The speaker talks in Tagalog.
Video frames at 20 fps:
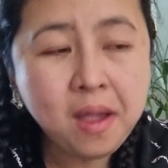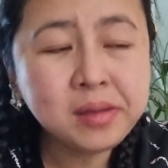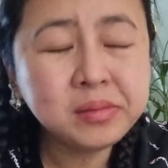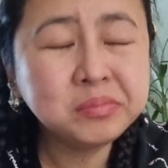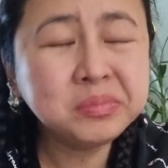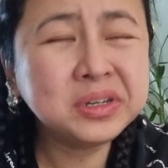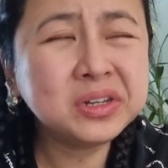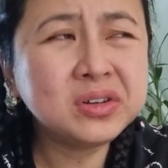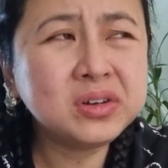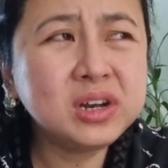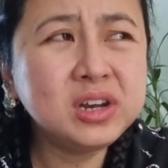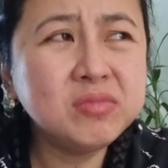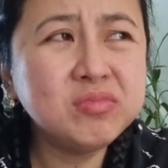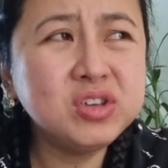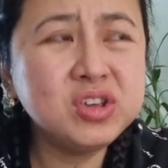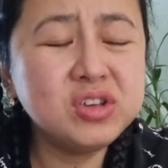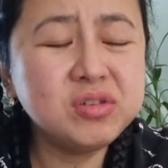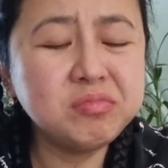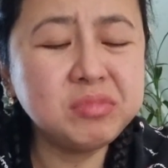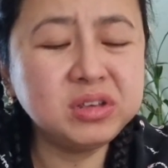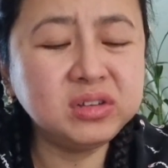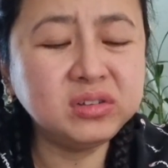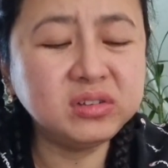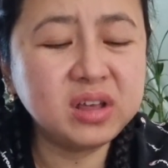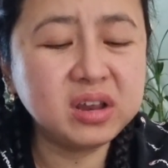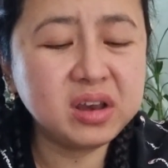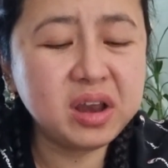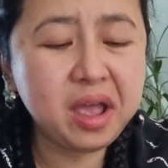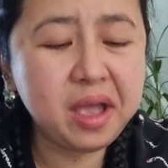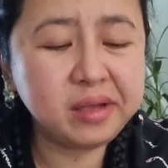Pero alam niyo yung
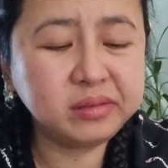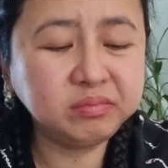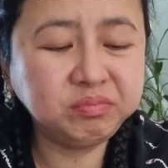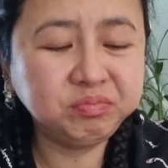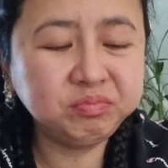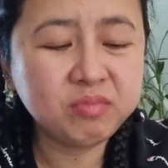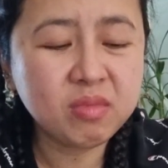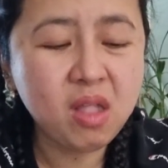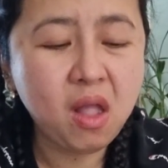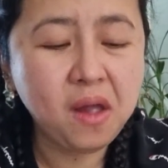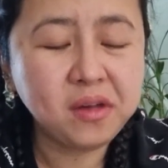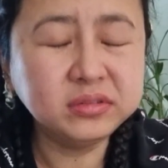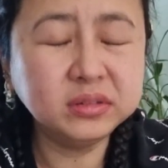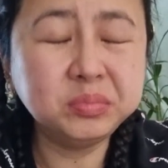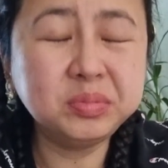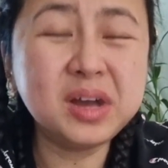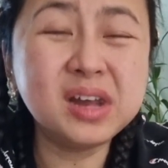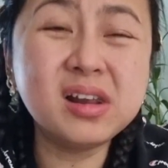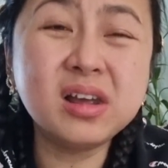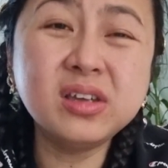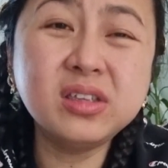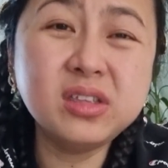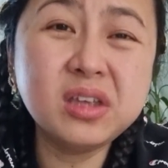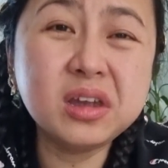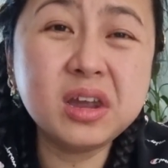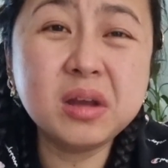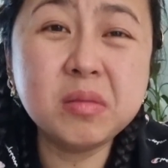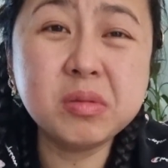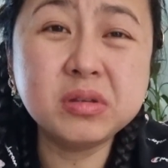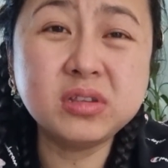minsan na parang hindi
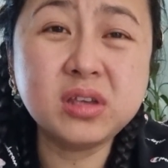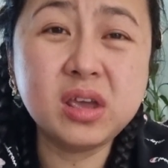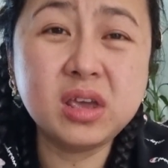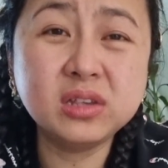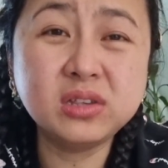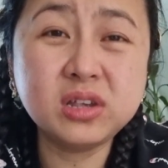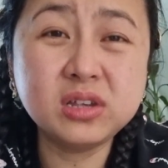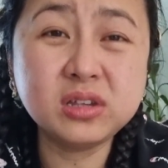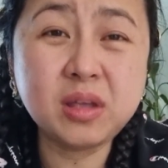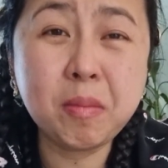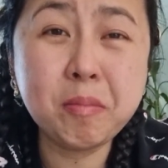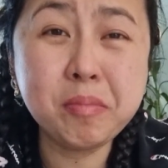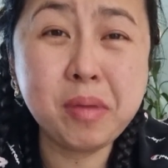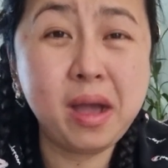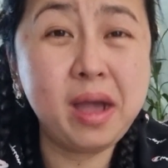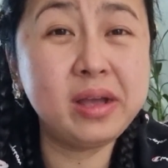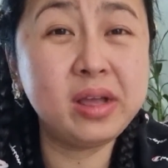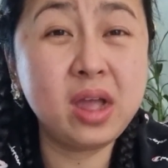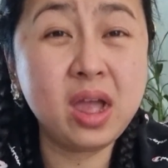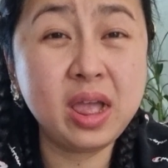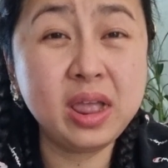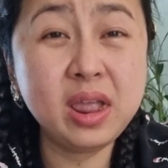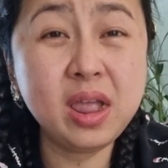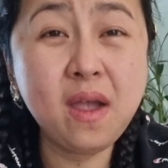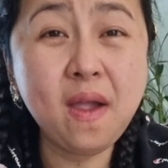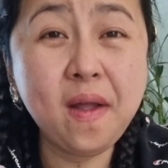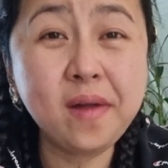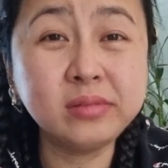ka na masaya sa isang bagay.